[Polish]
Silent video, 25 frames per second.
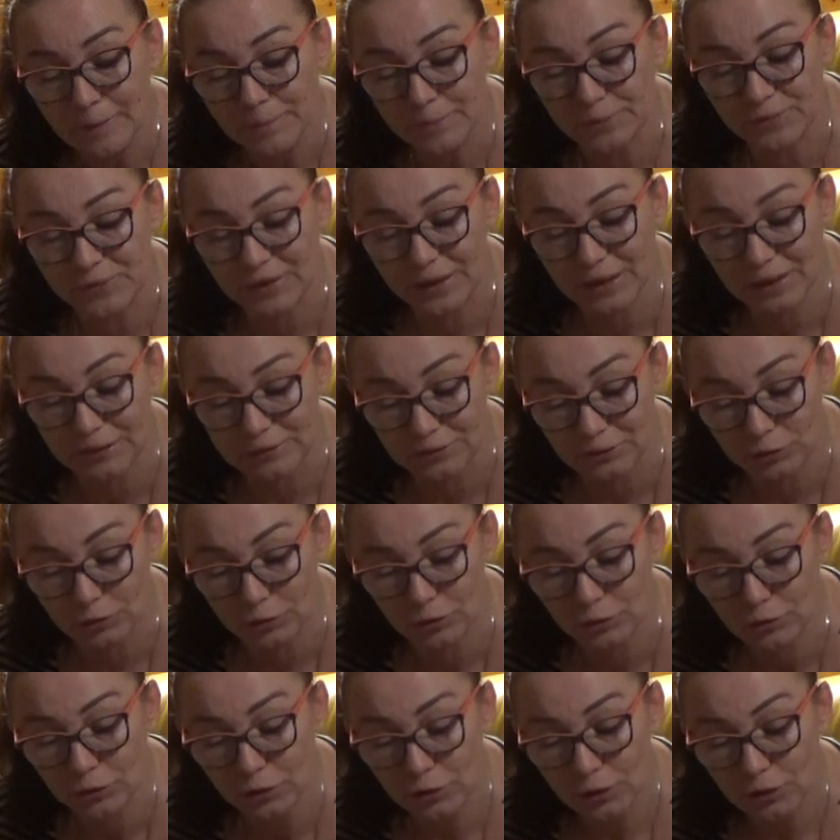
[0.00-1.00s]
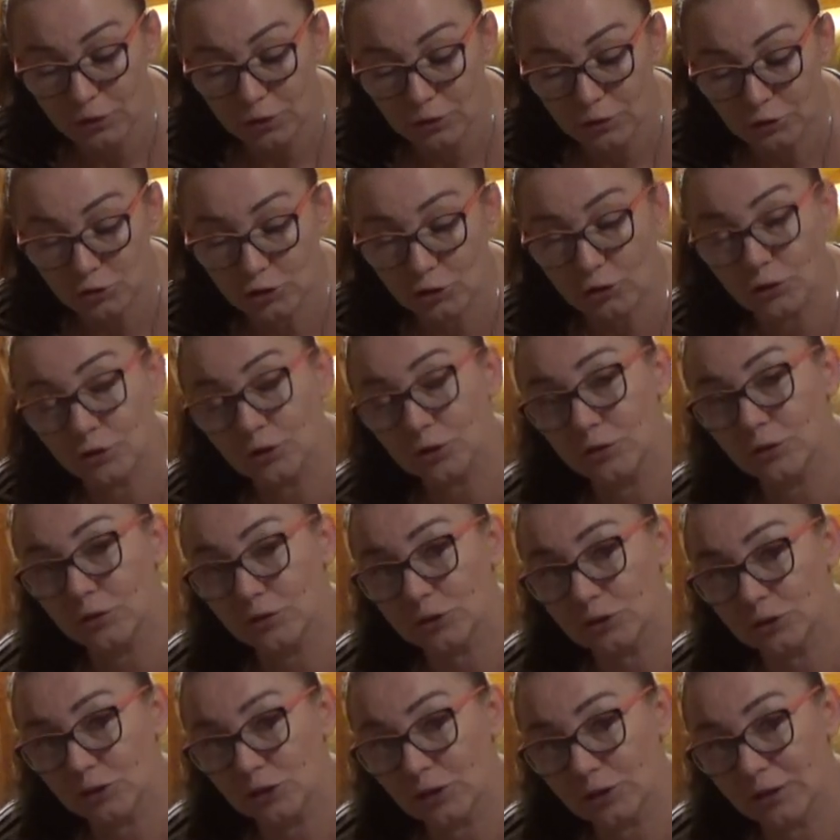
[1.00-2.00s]
na to, czego nie
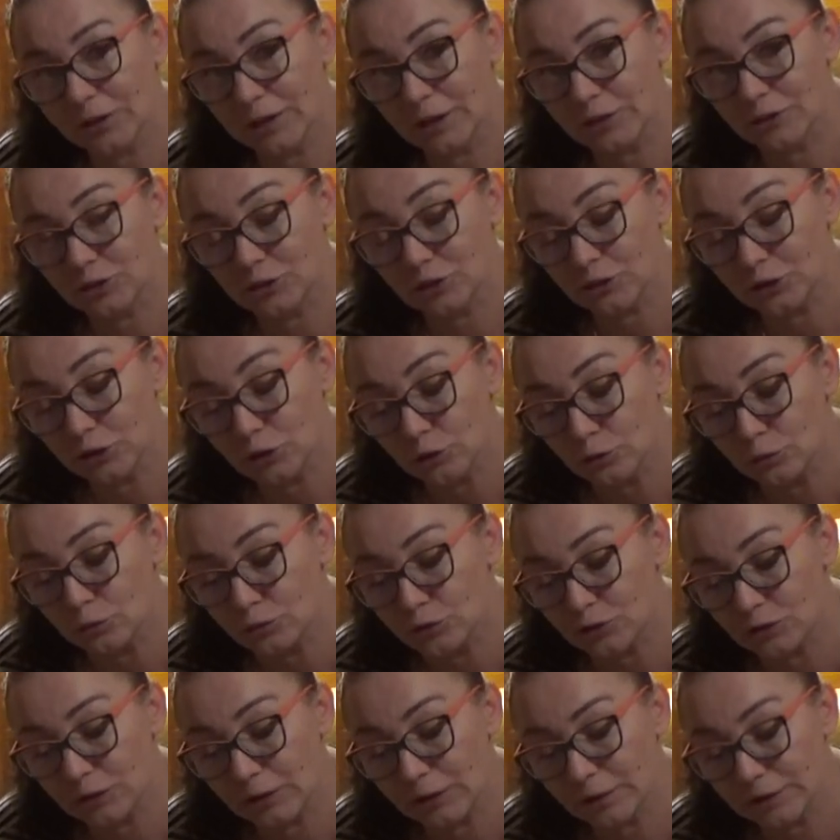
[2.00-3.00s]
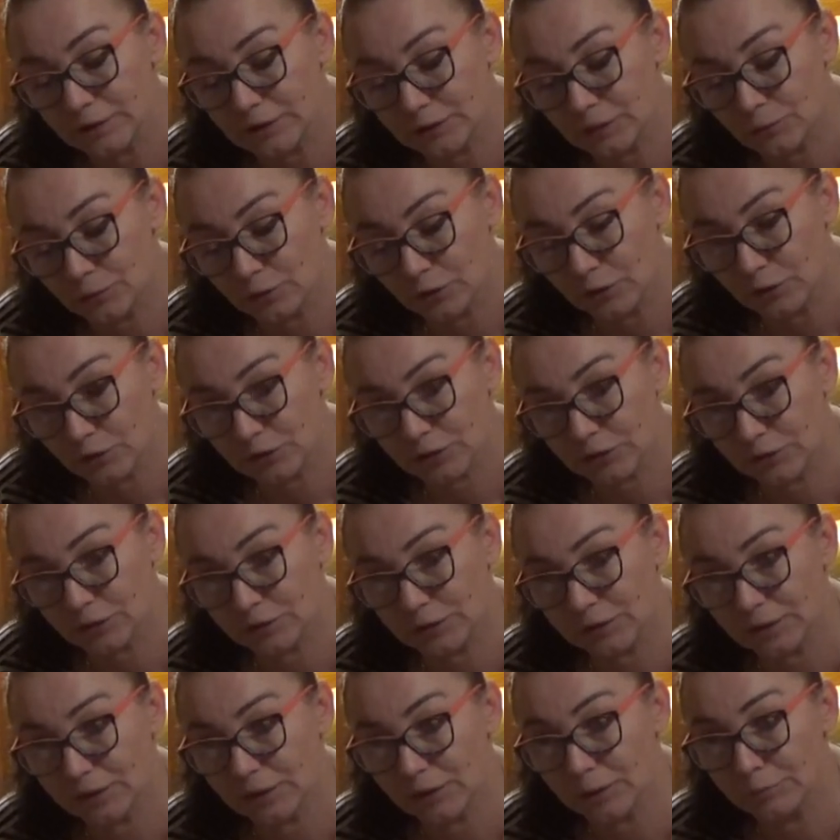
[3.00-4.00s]
dostrzegacie i kuć dalej swój los, to
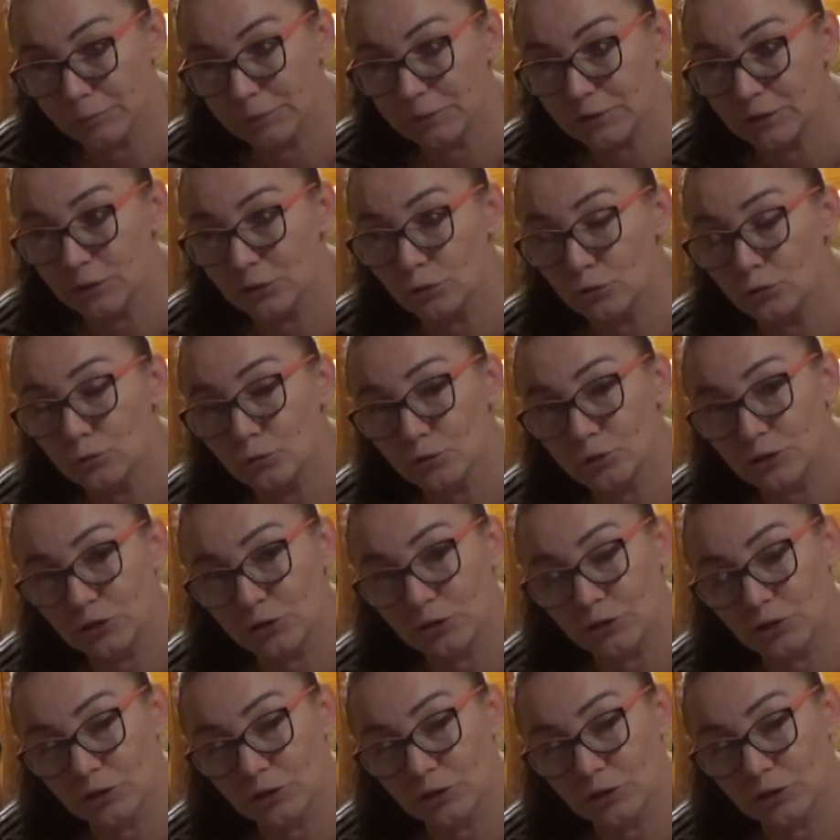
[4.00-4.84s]
tak jakby nie nudzić